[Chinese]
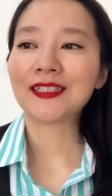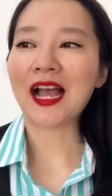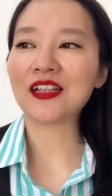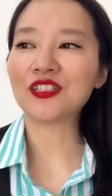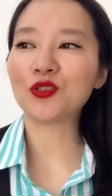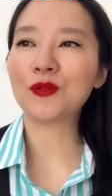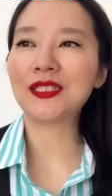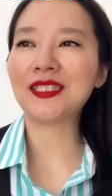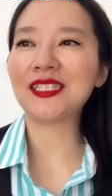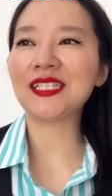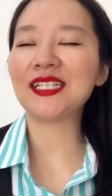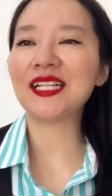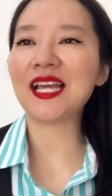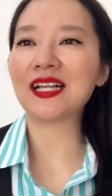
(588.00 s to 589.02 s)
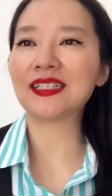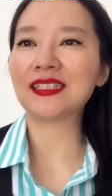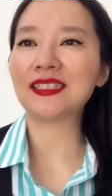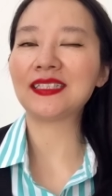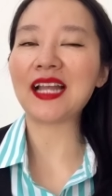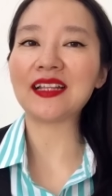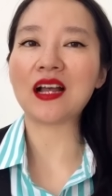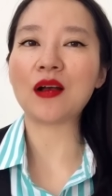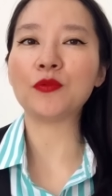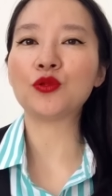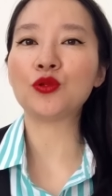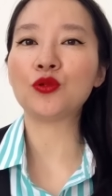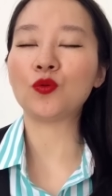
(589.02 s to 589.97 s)
他就会尽量带他
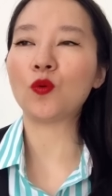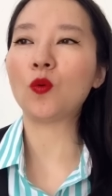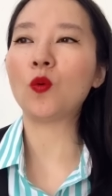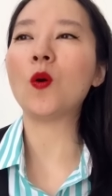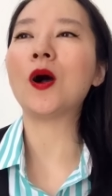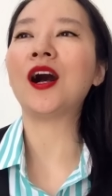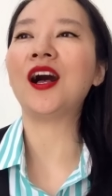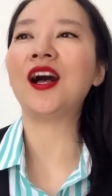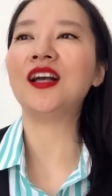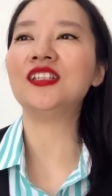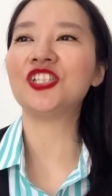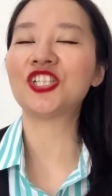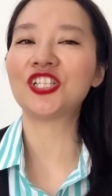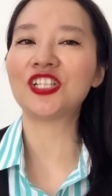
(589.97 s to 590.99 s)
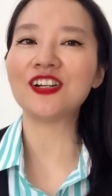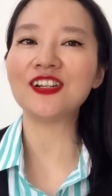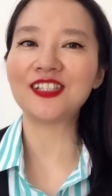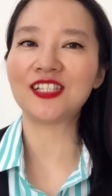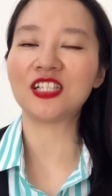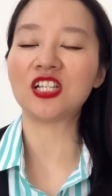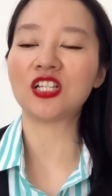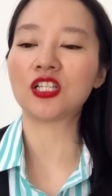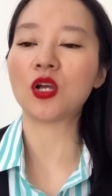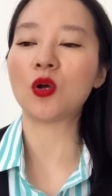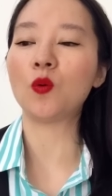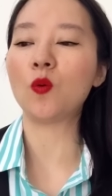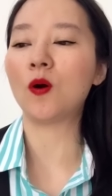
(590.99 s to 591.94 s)
们去过很奢侈的
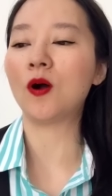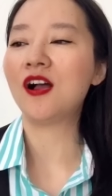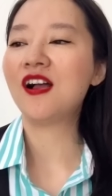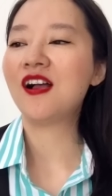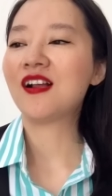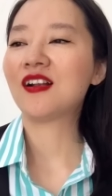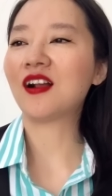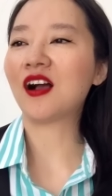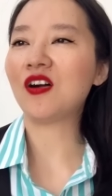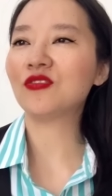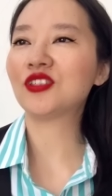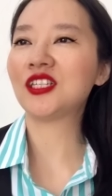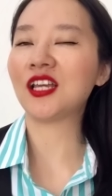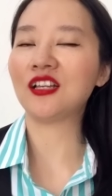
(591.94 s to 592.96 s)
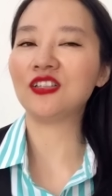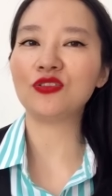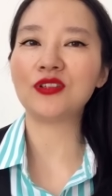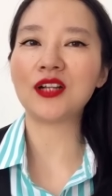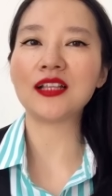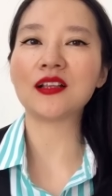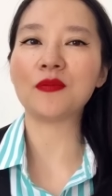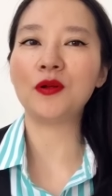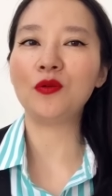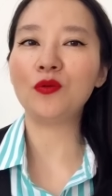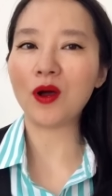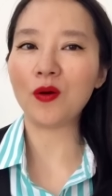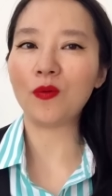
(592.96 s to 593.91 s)
生活，然后钱就让他
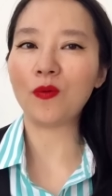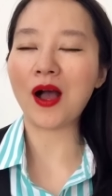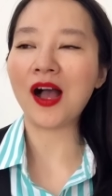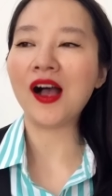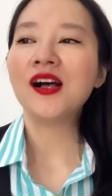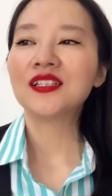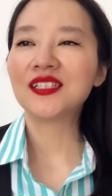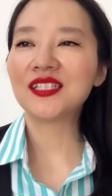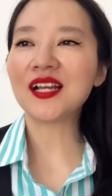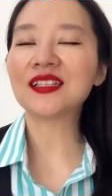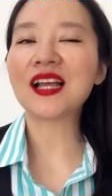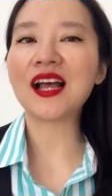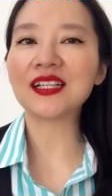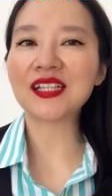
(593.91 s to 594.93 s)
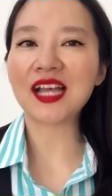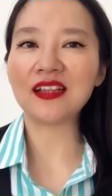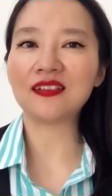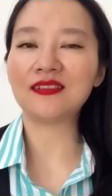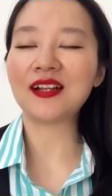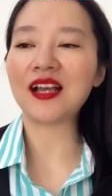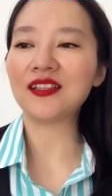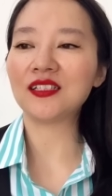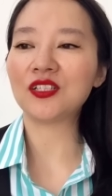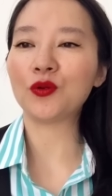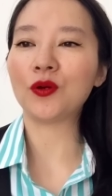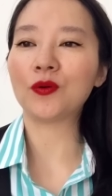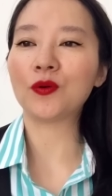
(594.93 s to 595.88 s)
们乱花，这样他才能让那
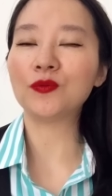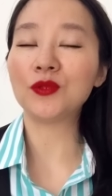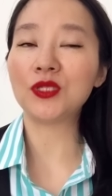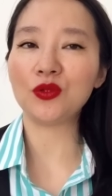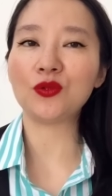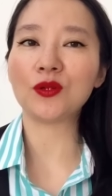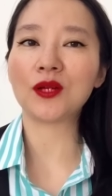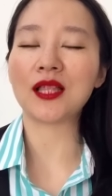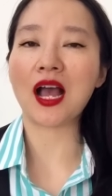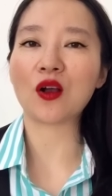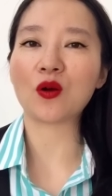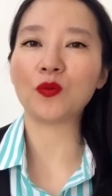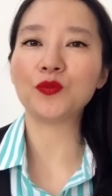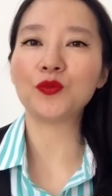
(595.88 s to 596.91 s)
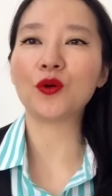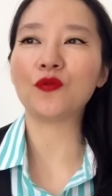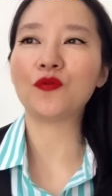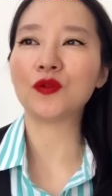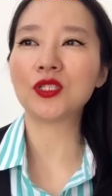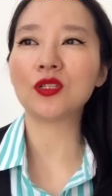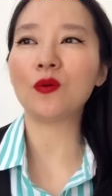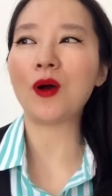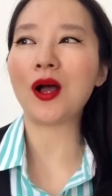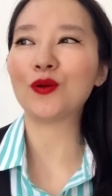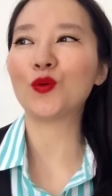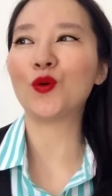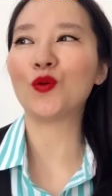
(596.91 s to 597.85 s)
些员工继续给他工作。否则的
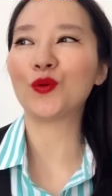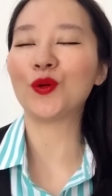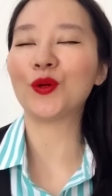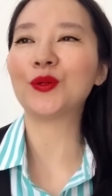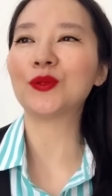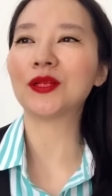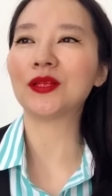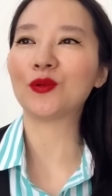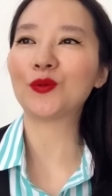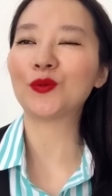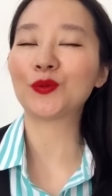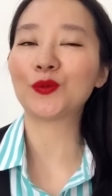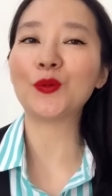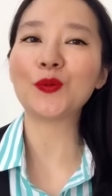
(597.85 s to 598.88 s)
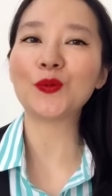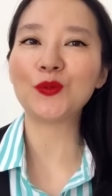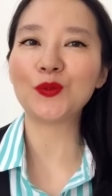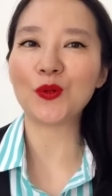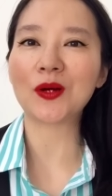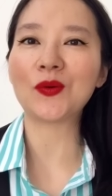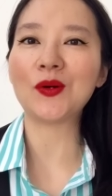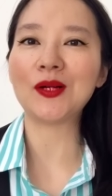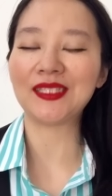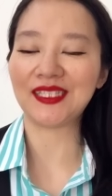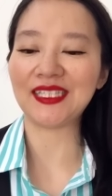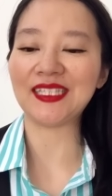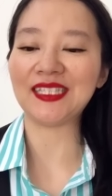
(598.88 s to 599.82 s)
话，如果员工可能工作过
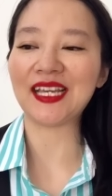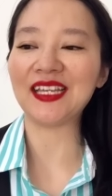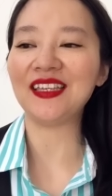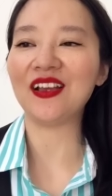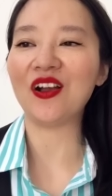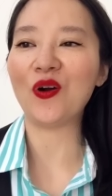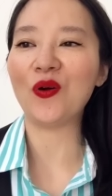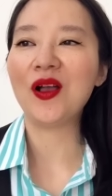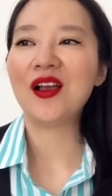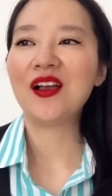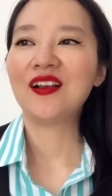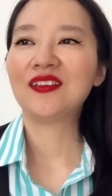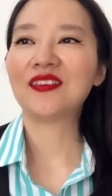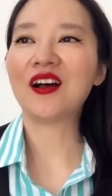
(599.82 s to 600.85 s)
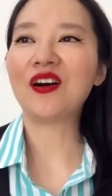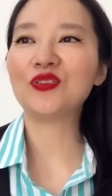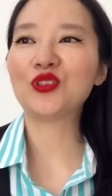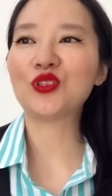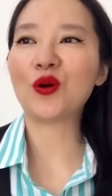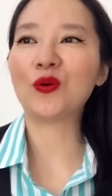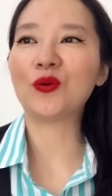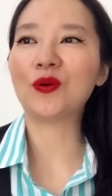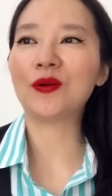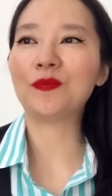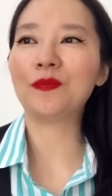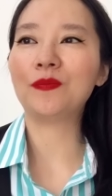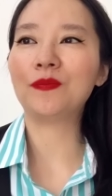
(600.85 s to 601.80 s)
几年以后，然后
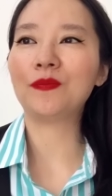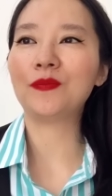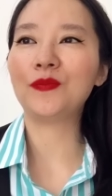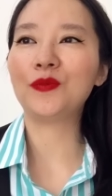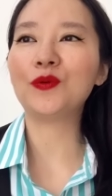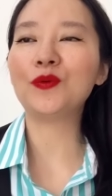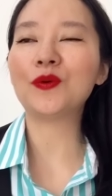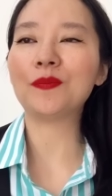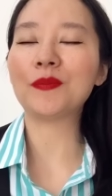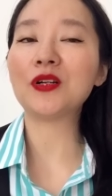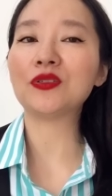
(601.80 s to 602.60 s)
就如果没